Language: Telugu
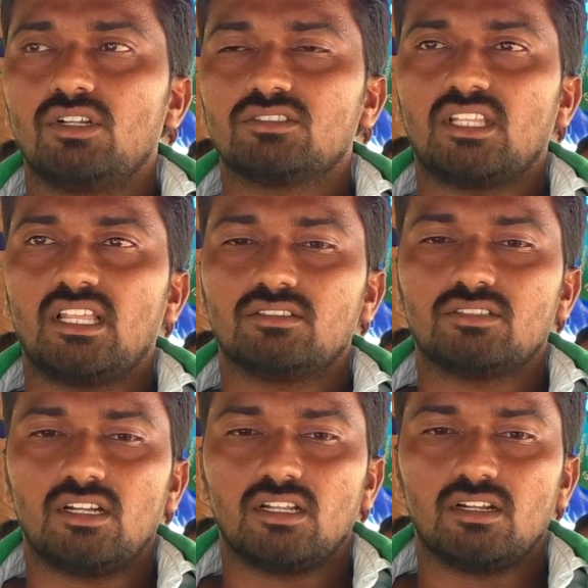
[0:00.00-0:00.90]
లిస్తలాగా
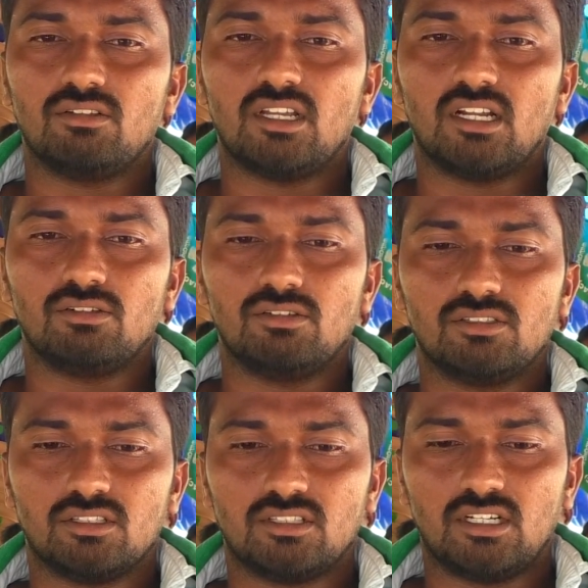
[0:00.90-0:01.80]
ఇస్తా ఉన్నారు దాని
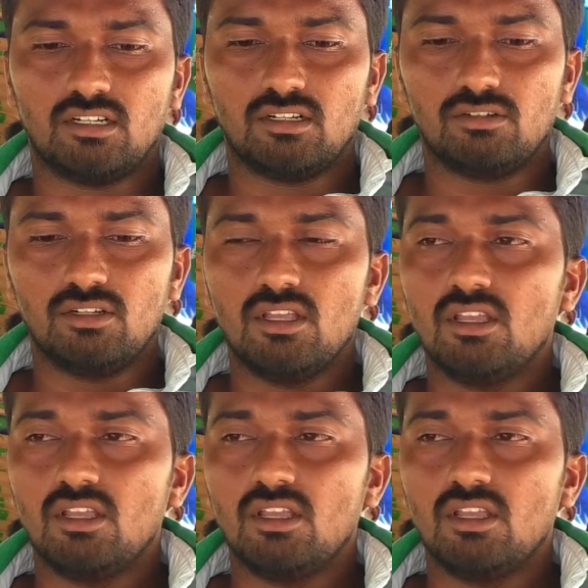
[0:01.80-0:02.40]
గురించి ఇస్తా అన్నారు